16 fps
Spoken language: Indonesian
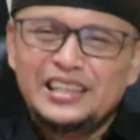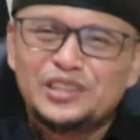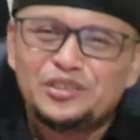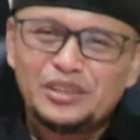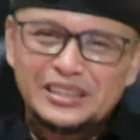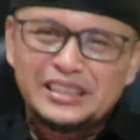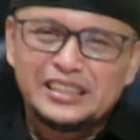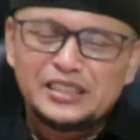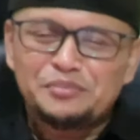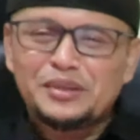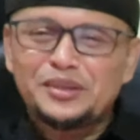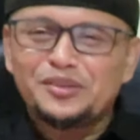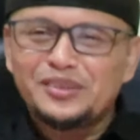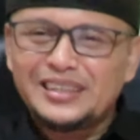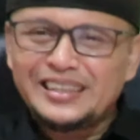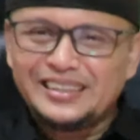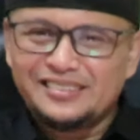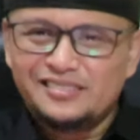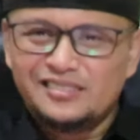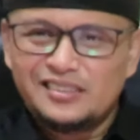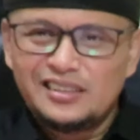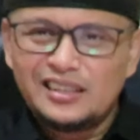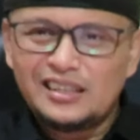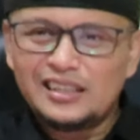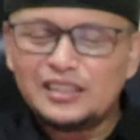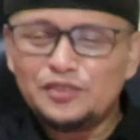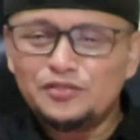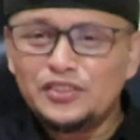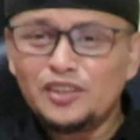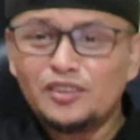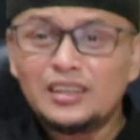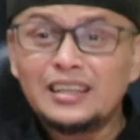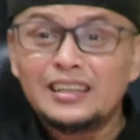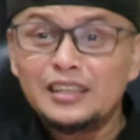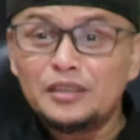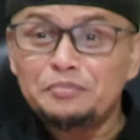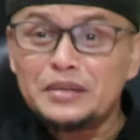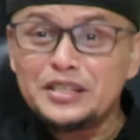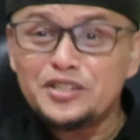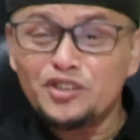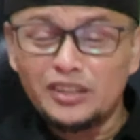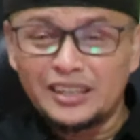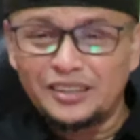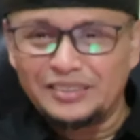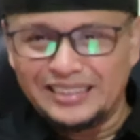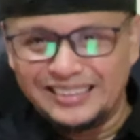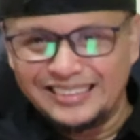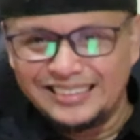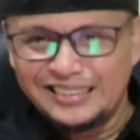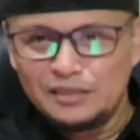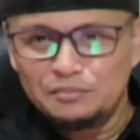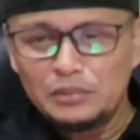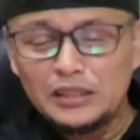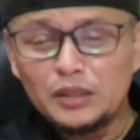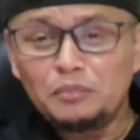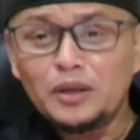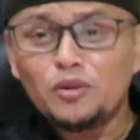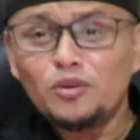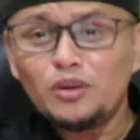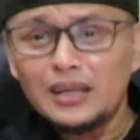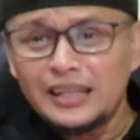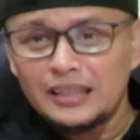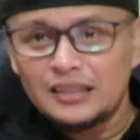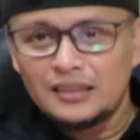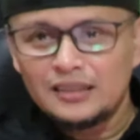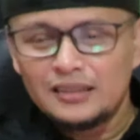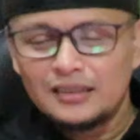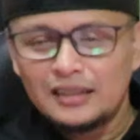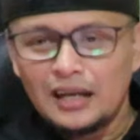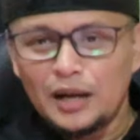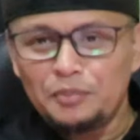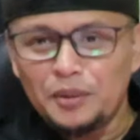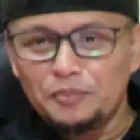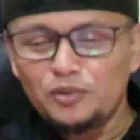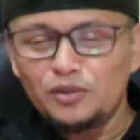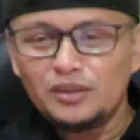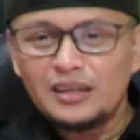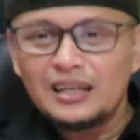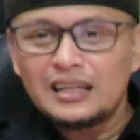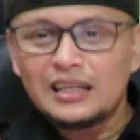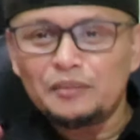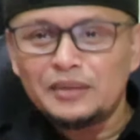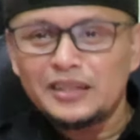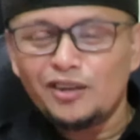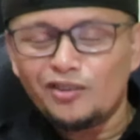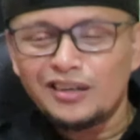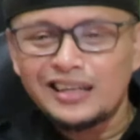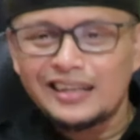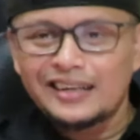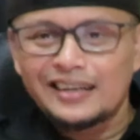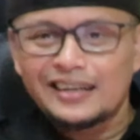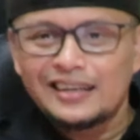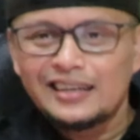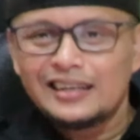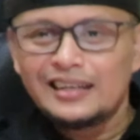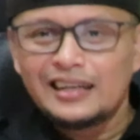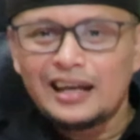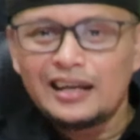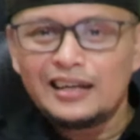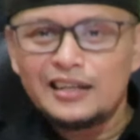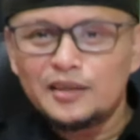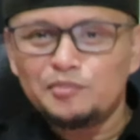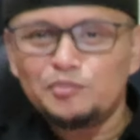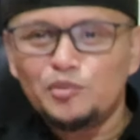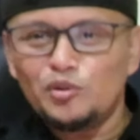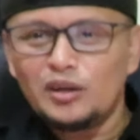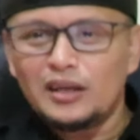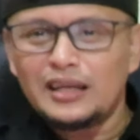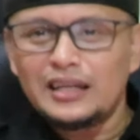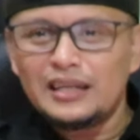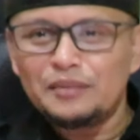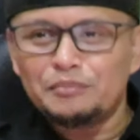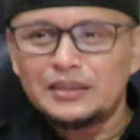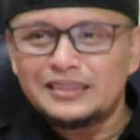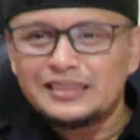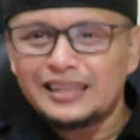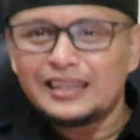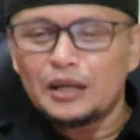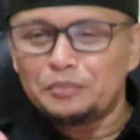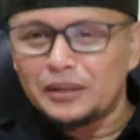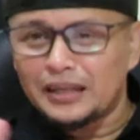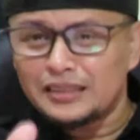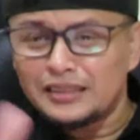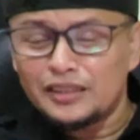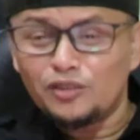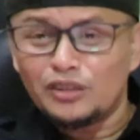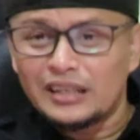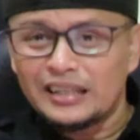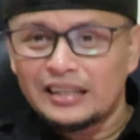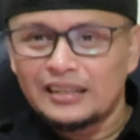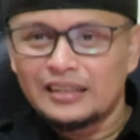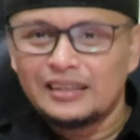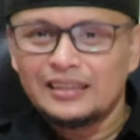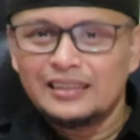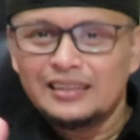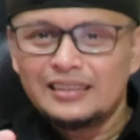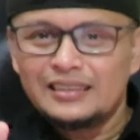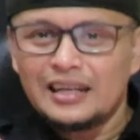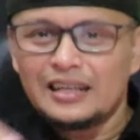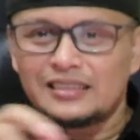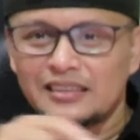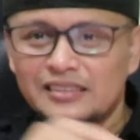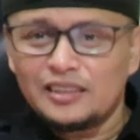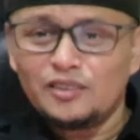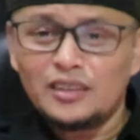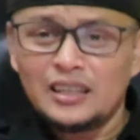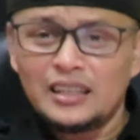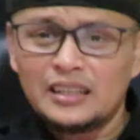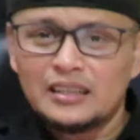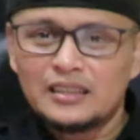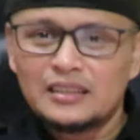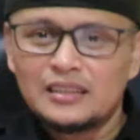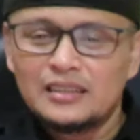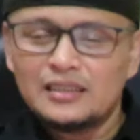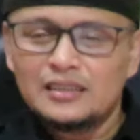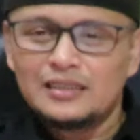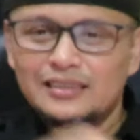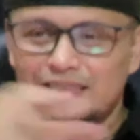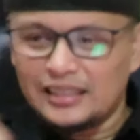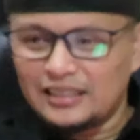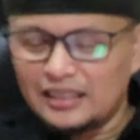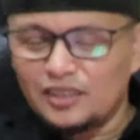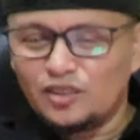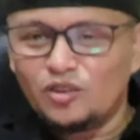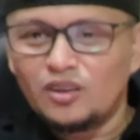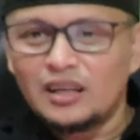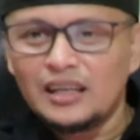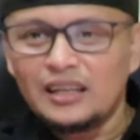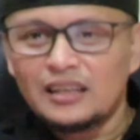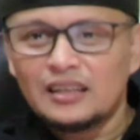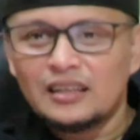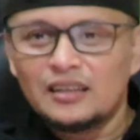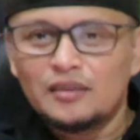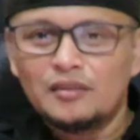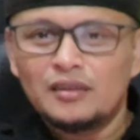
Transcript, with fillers: Itu hanya ancaman online. Hanya via online. Ini pinjol kawan. Pinjaman online. Apapun namanya online. Anda mulai mencari aplikasinya online. Di ACC online. Dicairkan online.